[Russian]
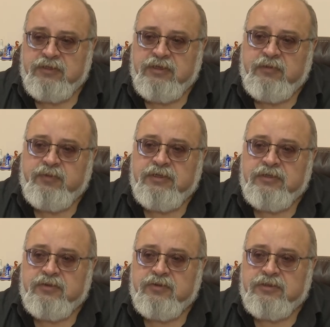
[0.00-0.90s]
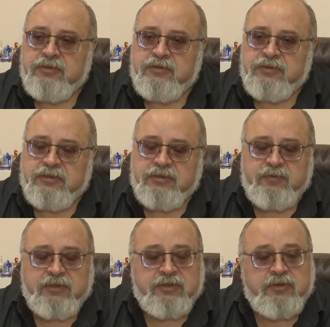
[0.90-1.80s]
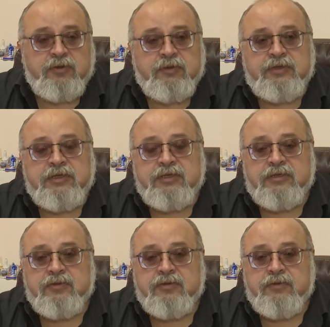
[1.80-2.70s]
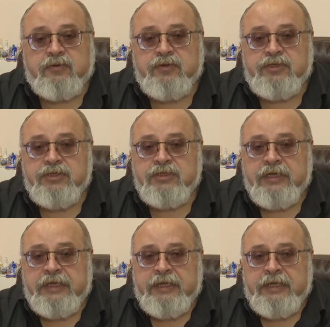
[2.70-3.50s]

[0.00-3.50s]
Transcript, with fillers: отдельно под эти точки роста, скажем так, чтобы робототехнику туда включить.